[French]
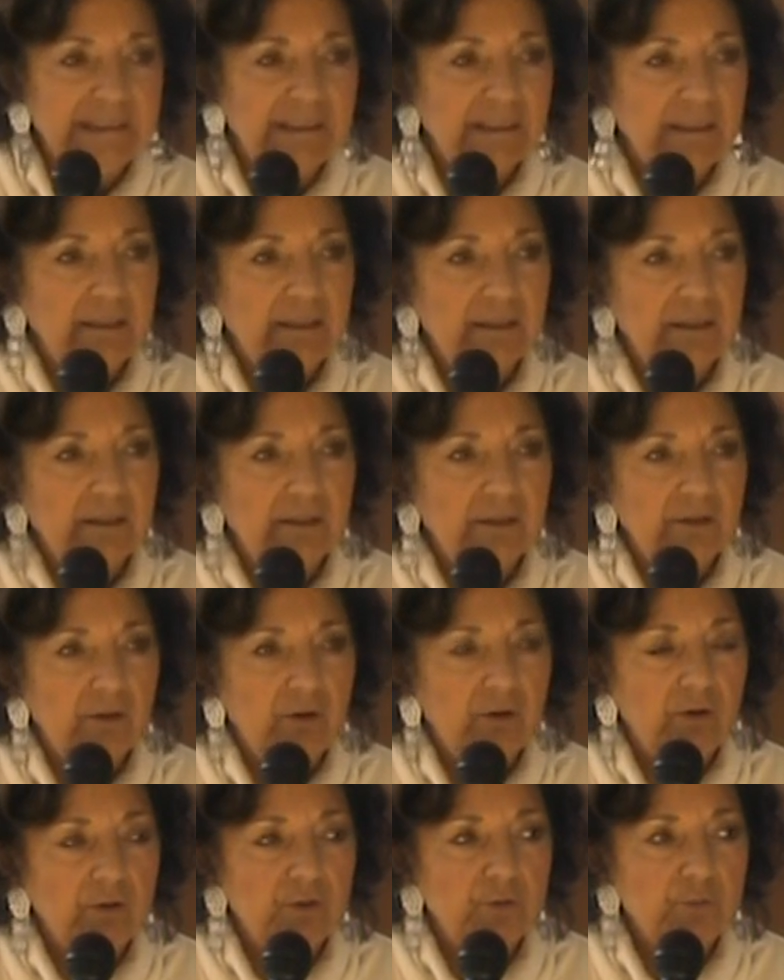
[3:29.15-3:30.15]
et
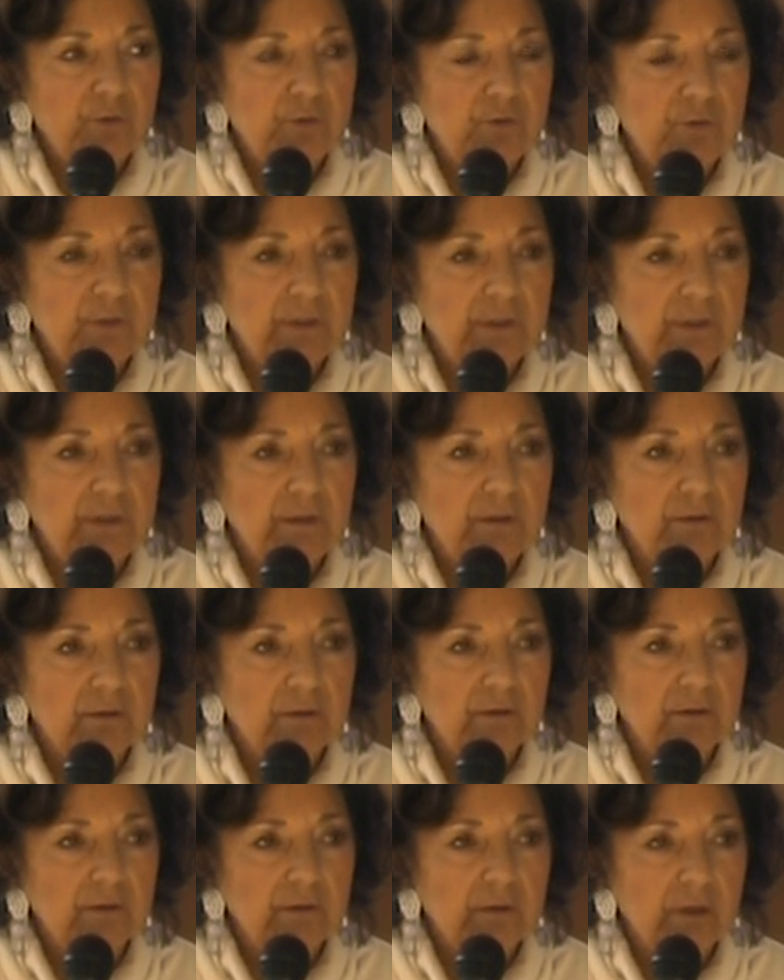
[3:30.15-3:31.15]
euh, je me suis dit,
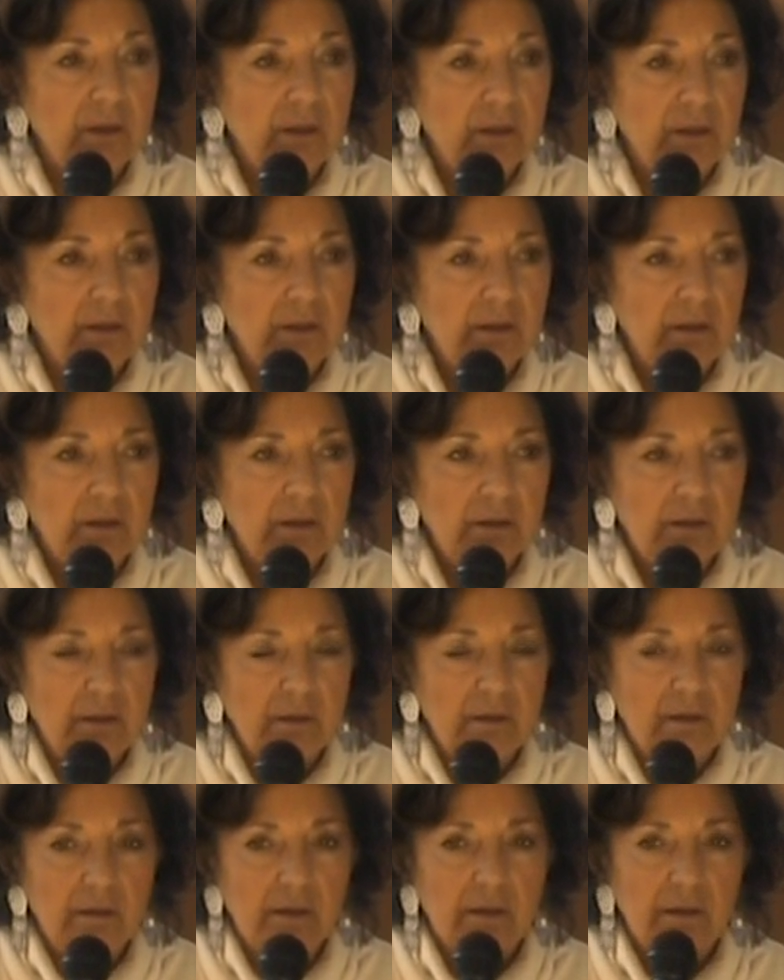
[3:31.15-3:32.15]
euh, ah
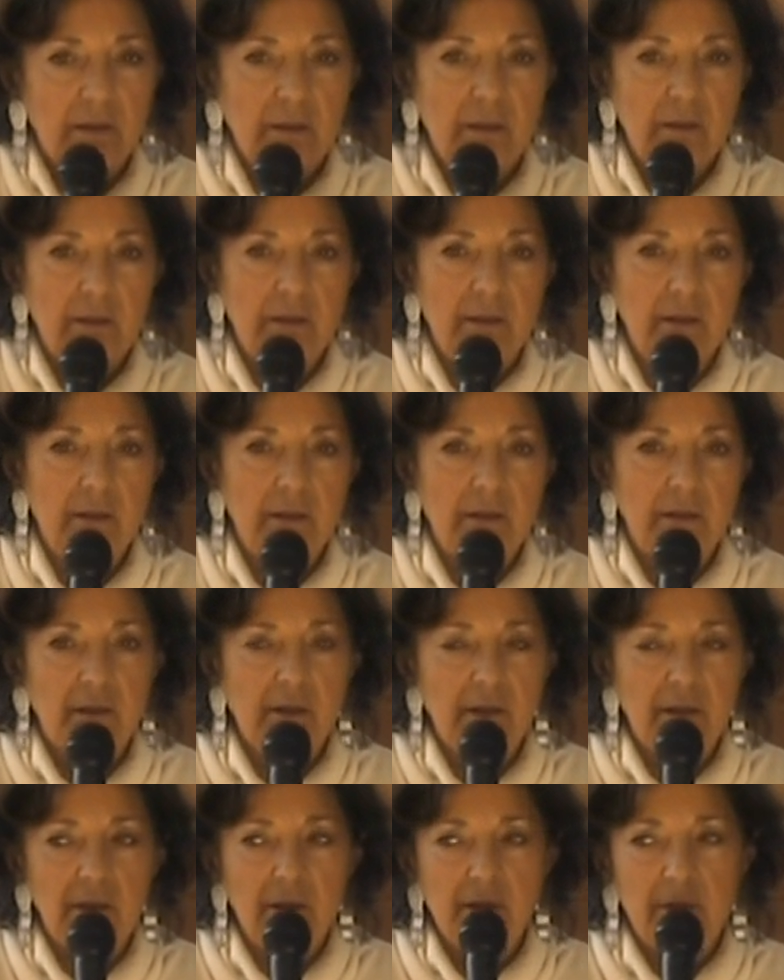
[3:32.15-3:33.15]
ah là là
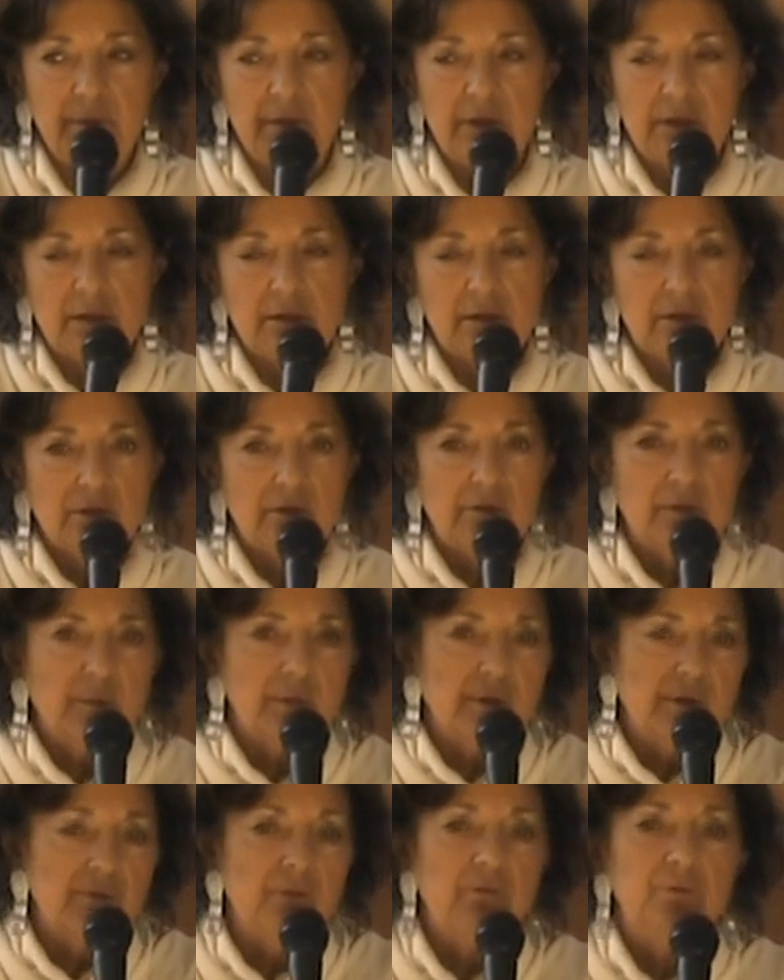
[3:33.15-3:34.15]
là mais qu'est-ce que je vais
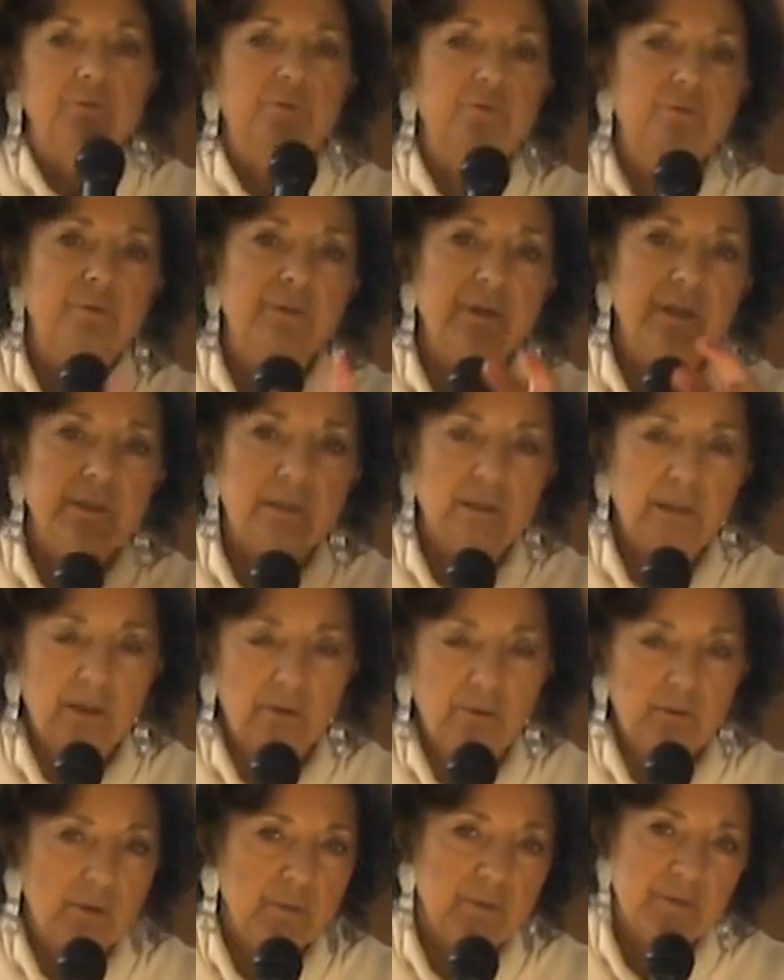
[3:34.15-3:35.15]
manger je, vous fais un
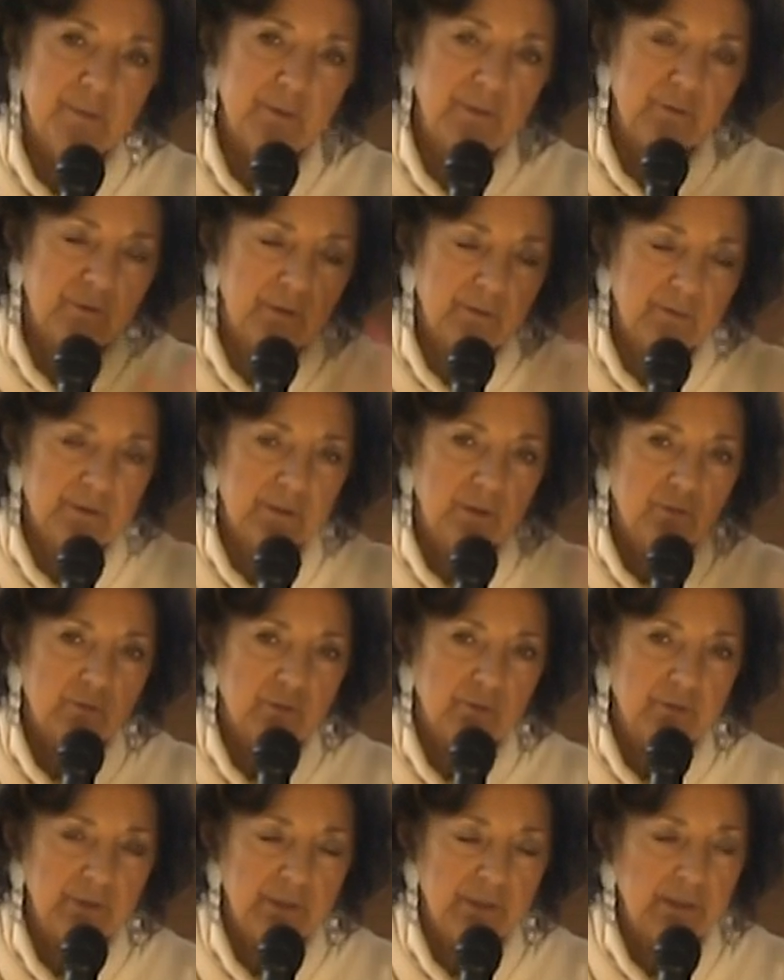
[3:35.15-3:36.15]
scénario, hein, mais c'est pas tout à fait ça, on s'en
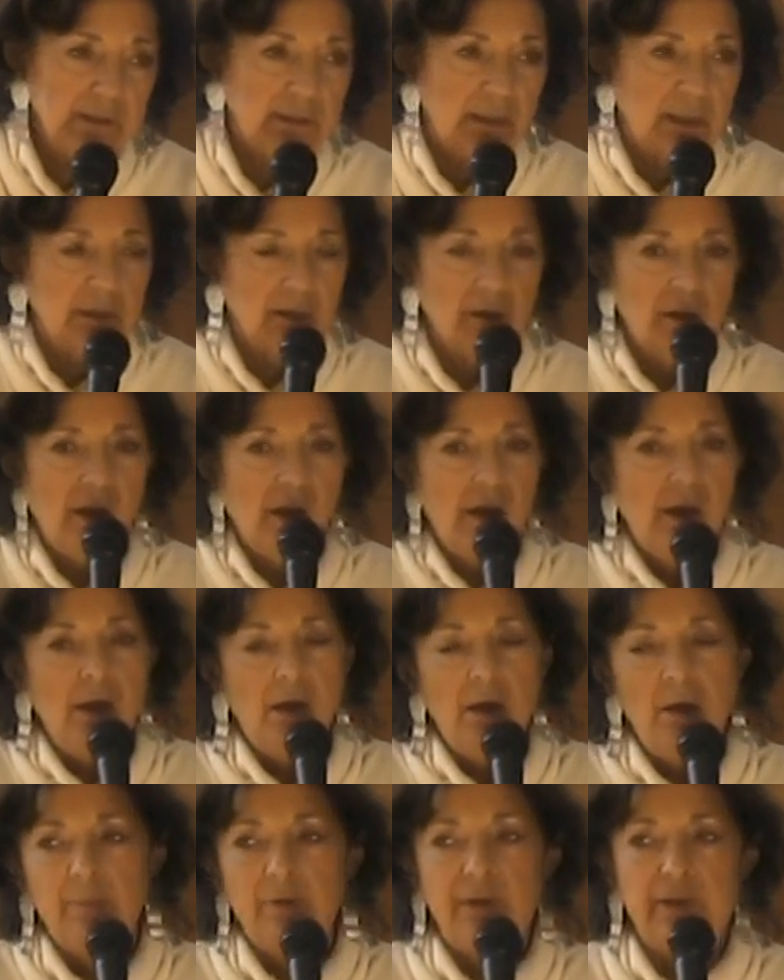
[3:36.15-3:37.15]
fout des détails. Hein.
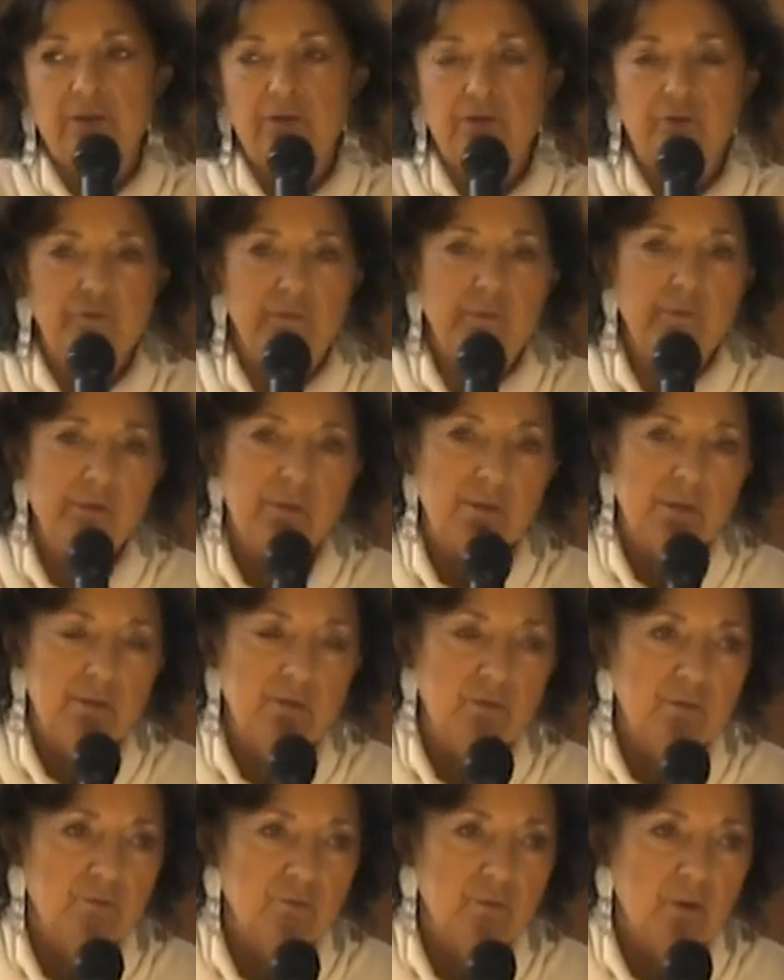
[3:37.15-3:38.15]
Oh, mais qu'est-ce que je vais manger
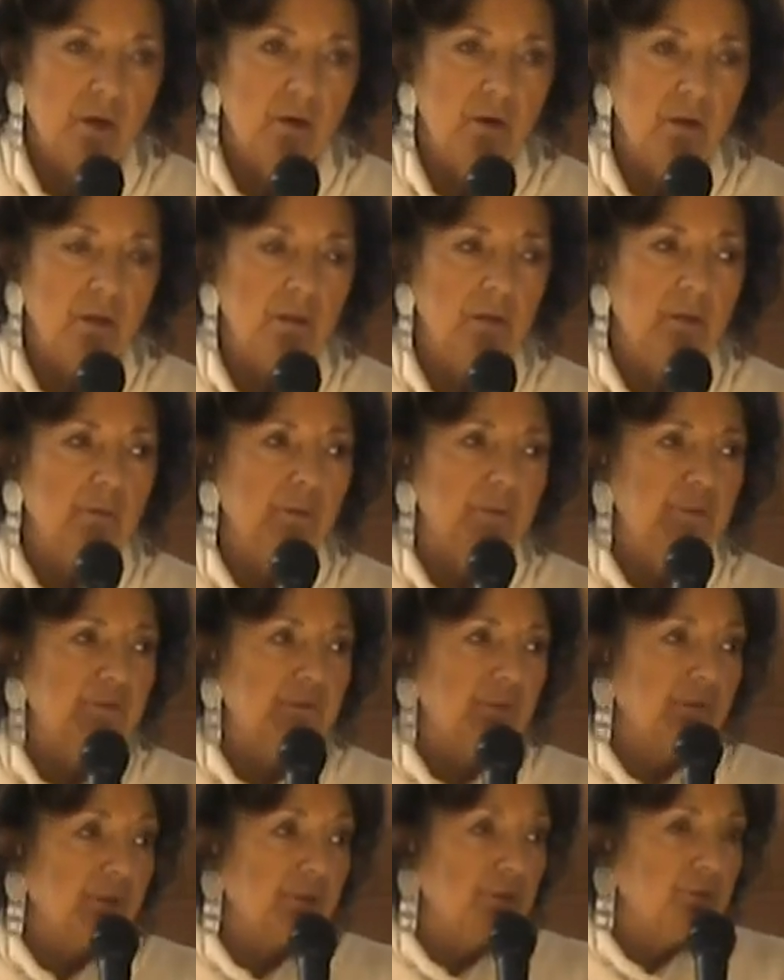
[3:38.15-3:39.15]
ce soir là Non, mais puis je
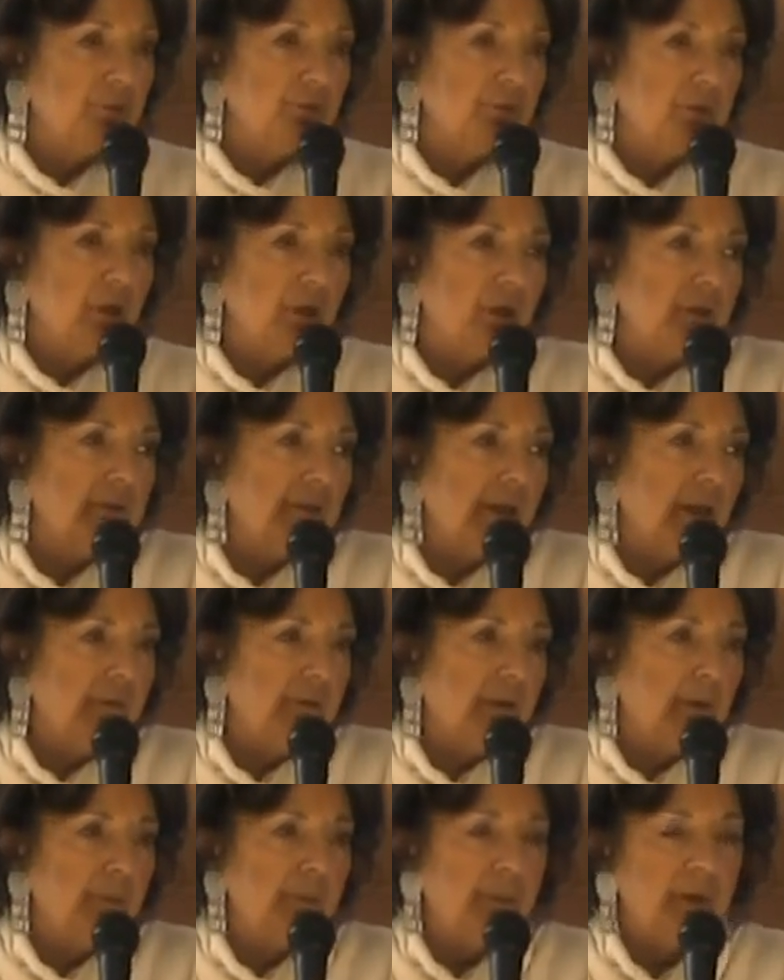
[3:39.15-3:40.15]
vais manger toute seule, hein, j'y
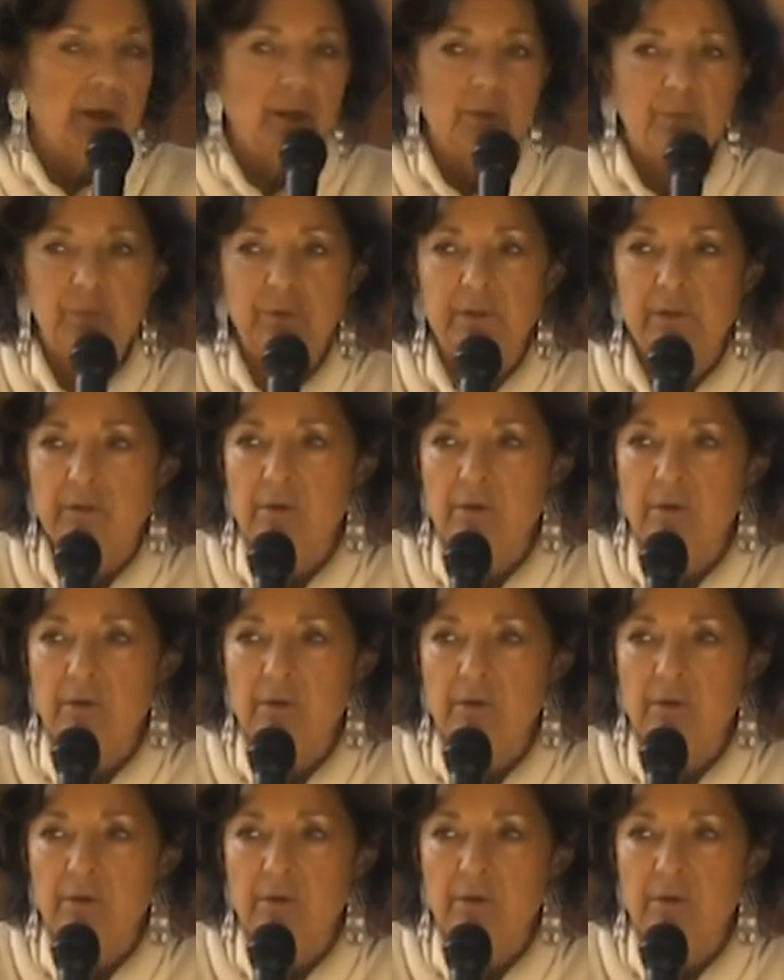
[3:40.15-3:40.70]
arriverai pas. Et puis, euh,